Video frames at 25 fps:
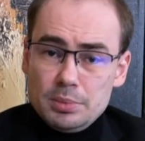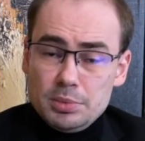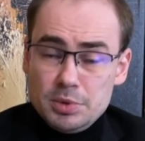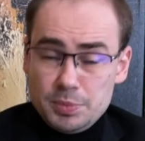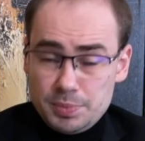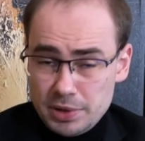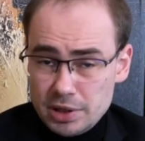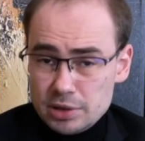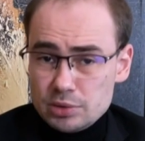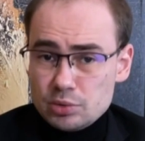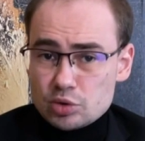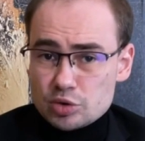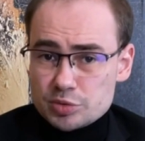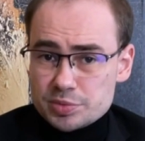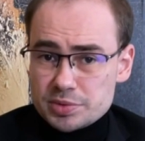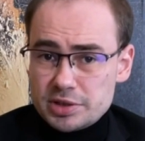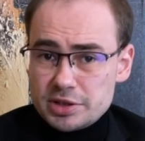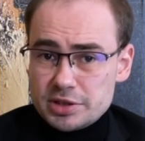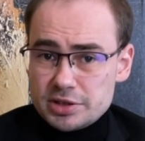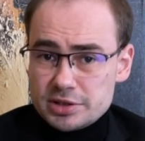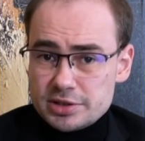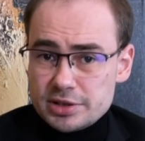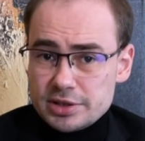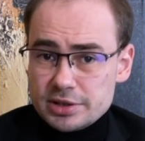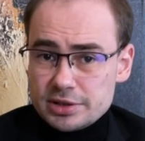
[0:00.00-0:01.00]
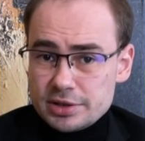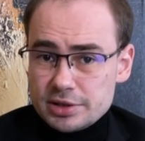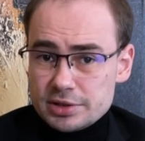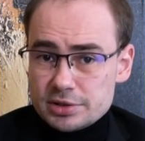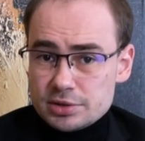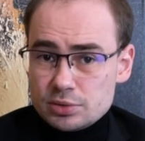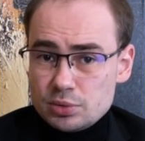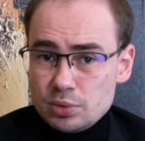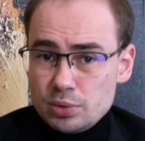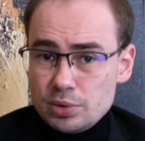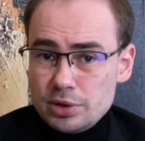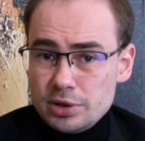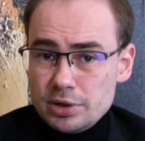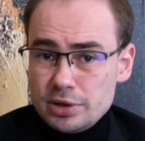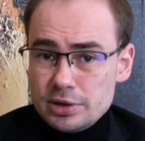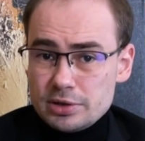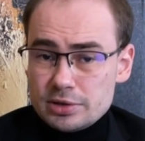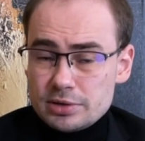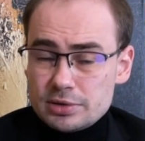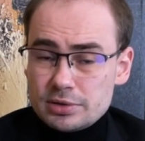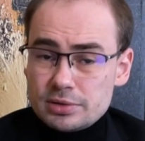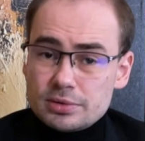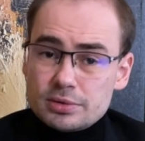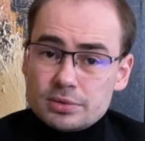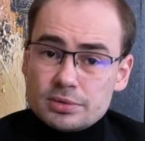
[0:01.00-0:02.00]
Мы продолжим следить за этой историей.
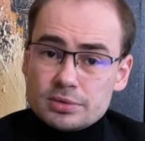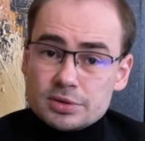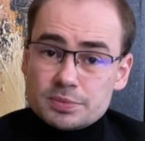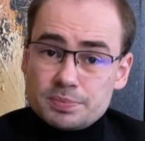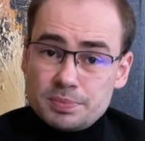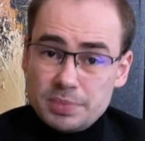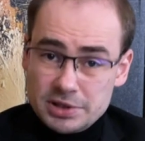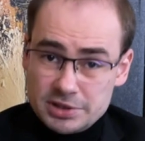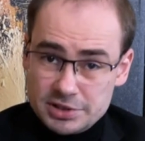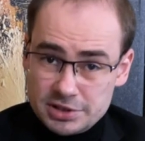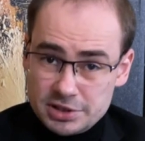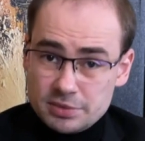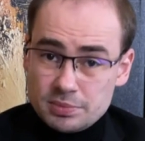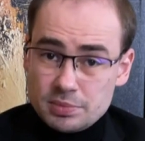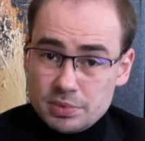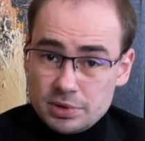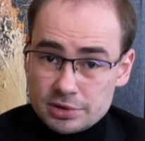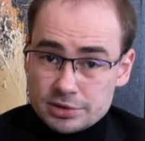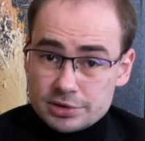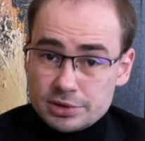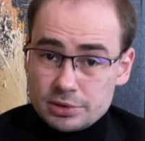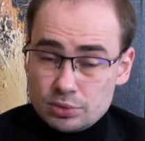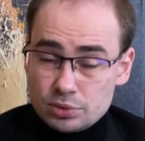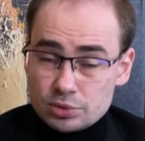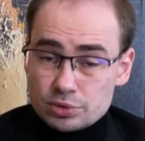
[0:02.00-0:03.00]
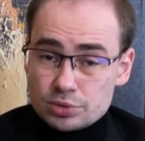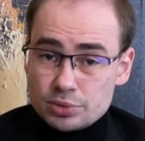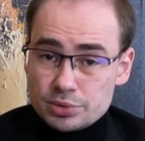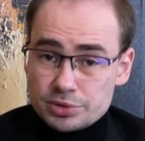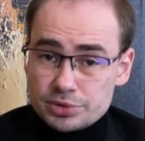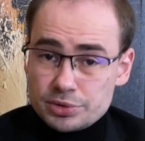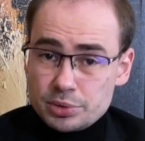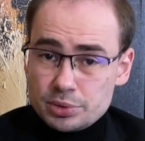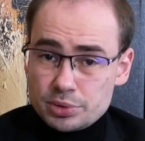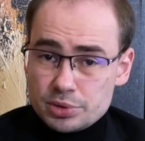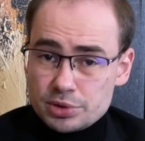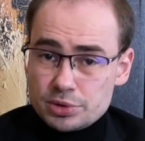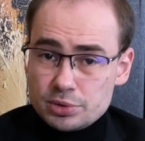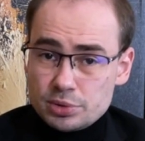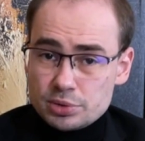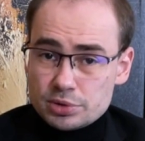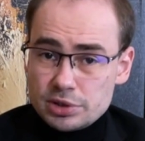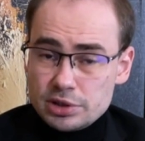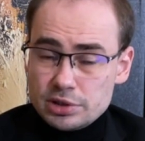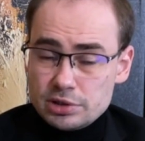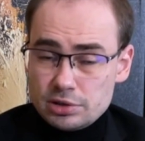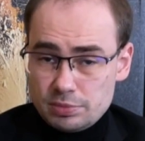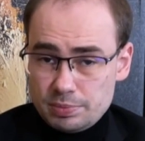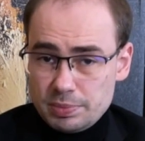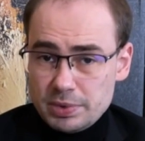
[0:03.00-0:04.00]
Э, спасибо за то, что остаетесь с
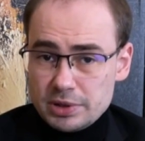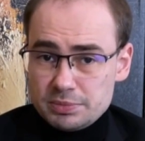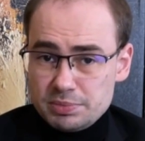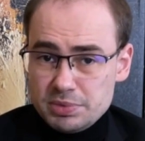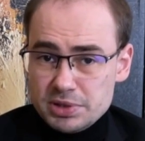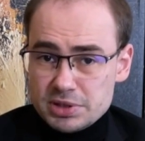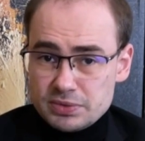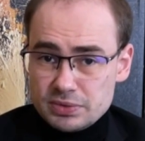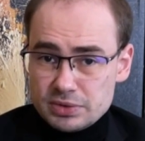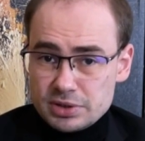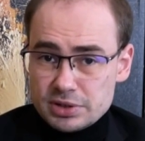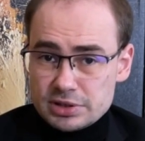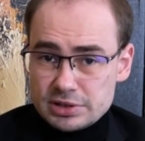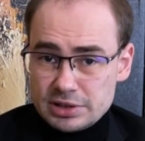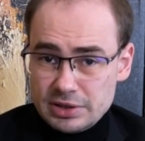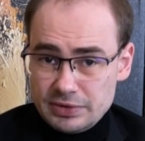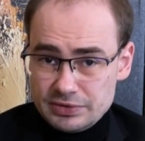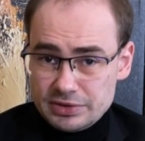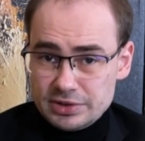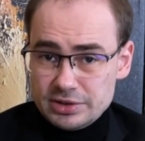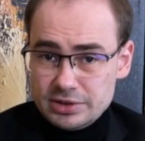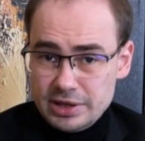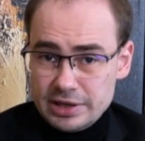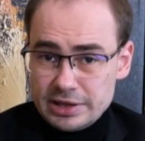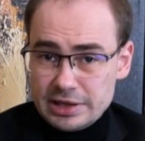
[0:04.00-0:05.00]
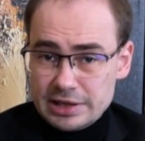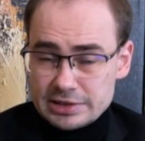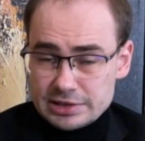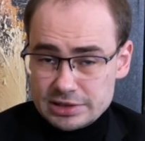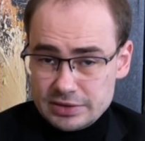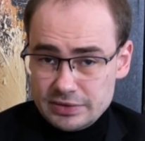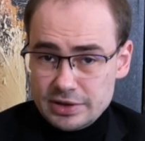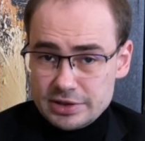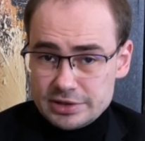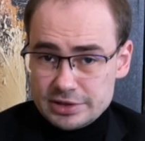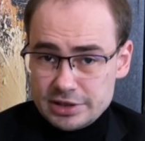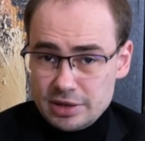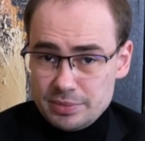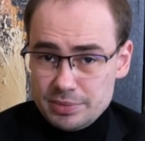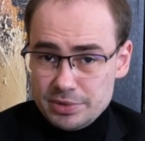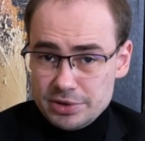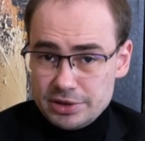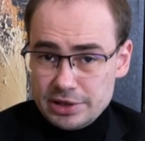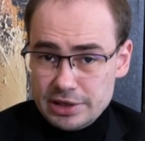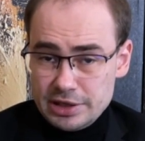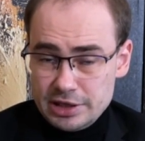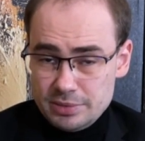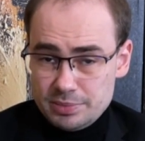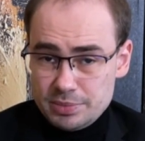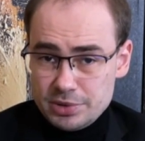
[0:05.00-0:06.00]
Ньюсейдер. Подписывайтесь, ставьте лайки, оставляйте
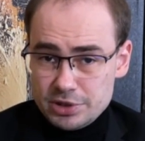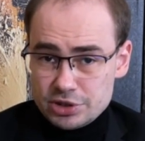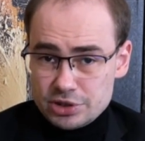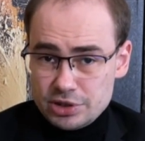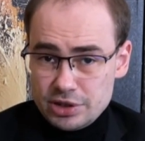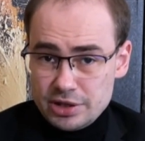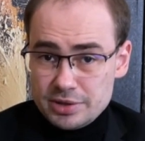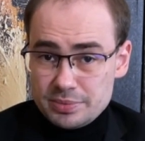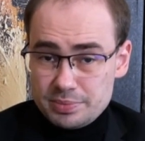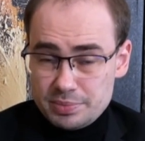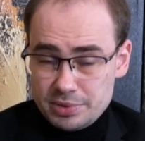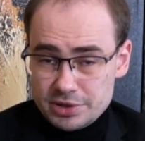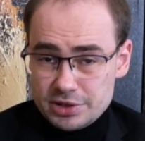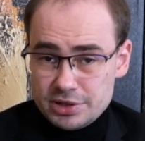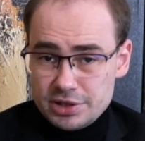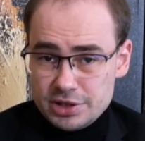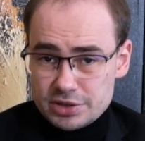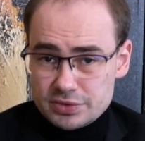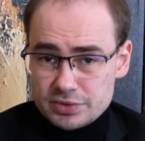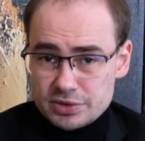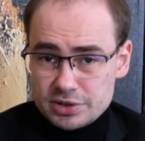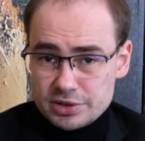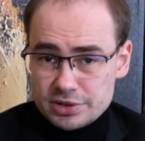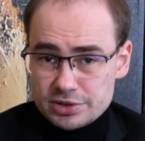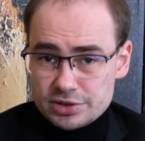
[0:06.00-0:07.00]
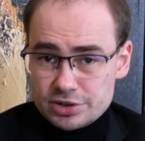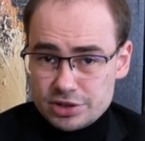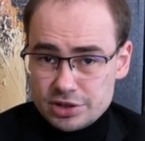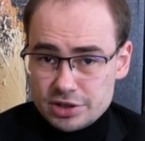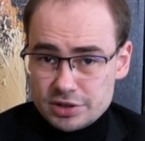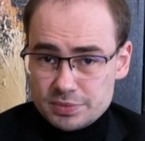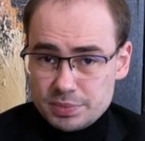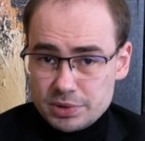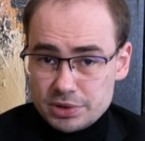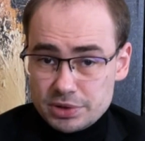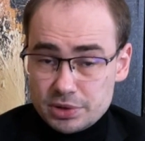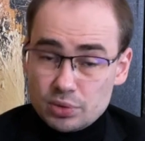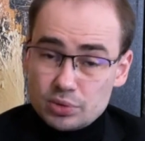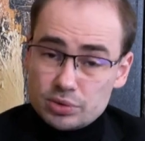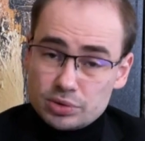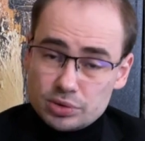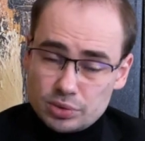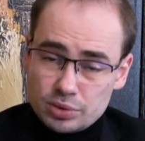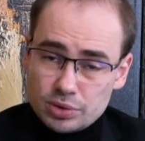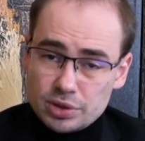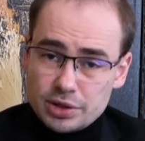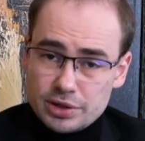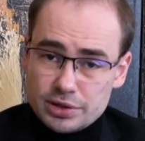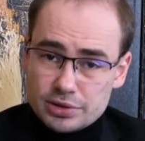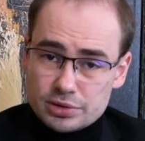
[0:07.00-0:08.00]
комментарии. При желании поддерживайте нас через Patreon и
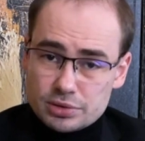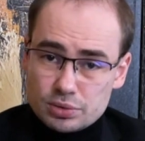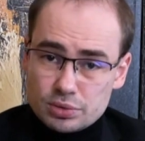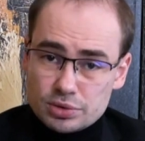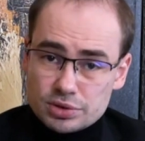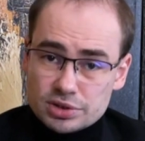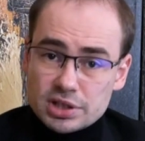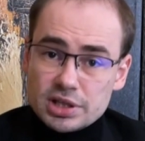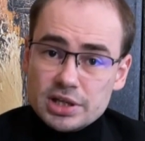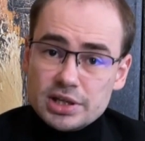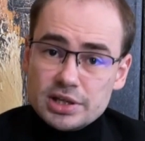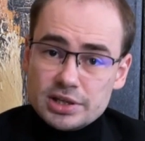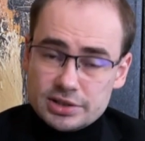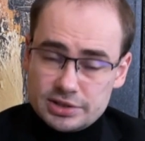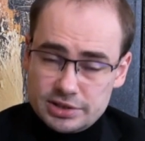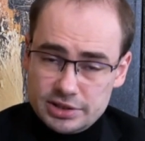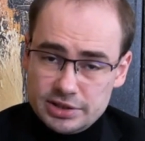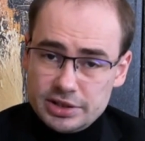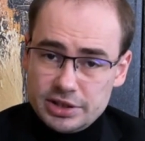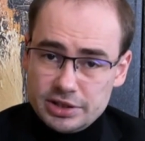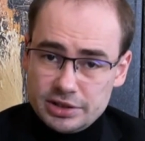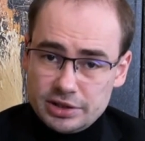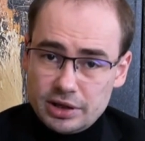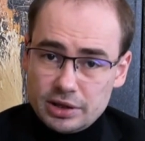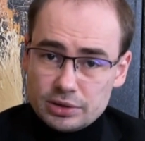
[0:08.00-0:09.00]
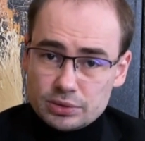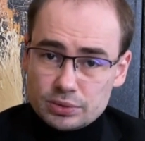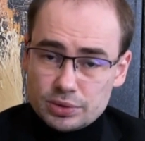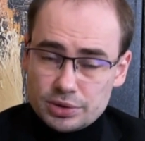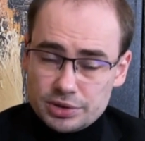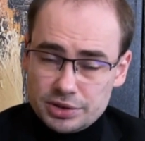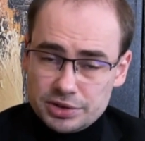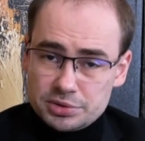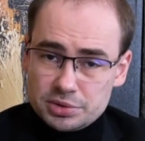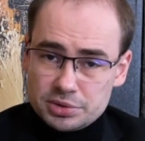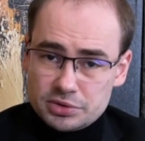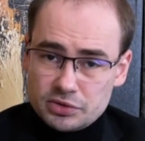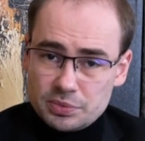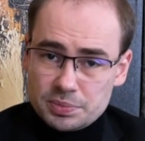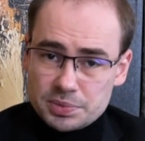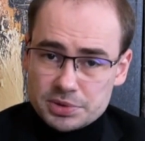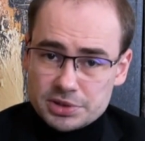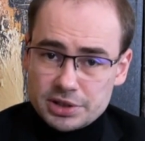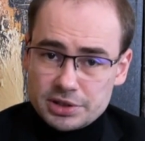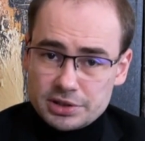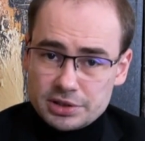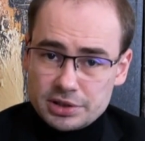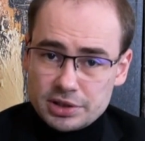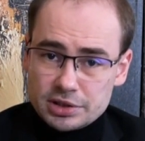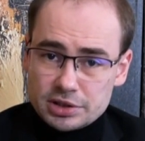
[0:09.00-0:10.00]
другие ресурсы, ссылки на которые найдете в
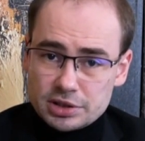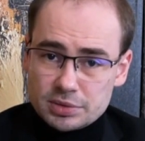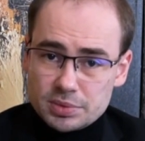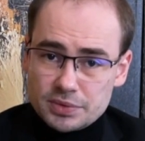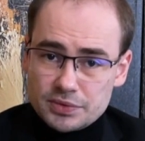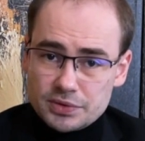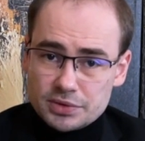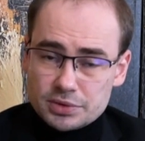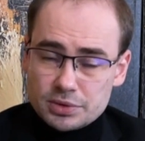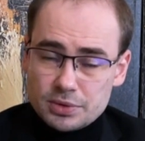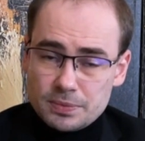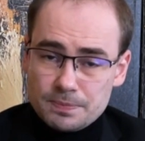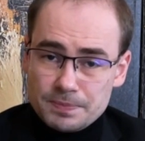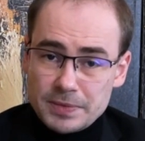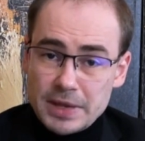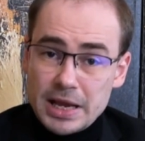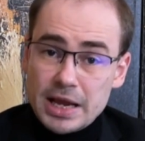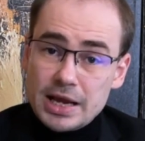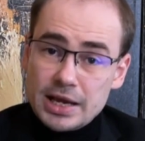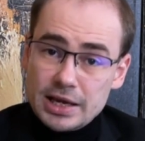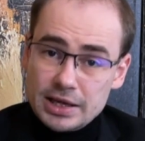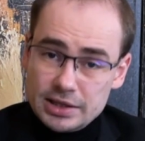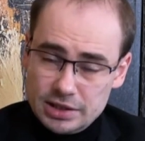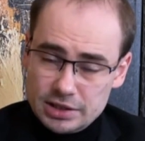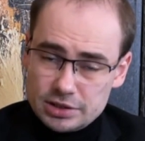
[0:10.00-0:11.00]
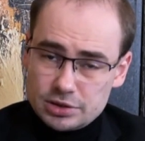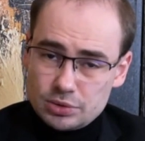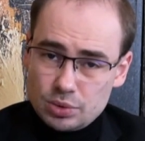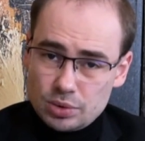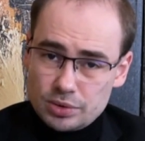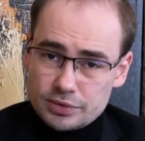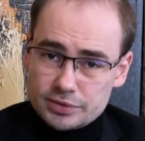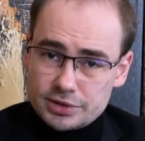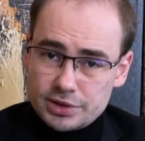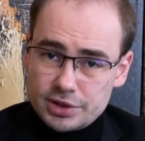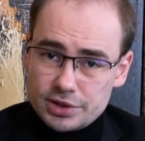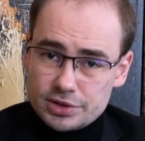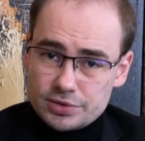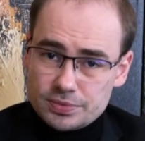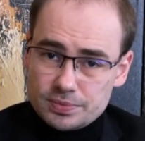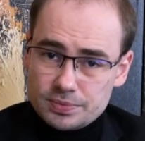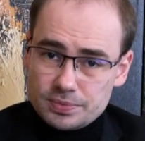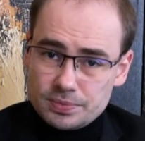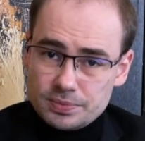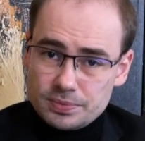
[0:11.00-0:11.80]
описании к этому видео. До скорых встреч!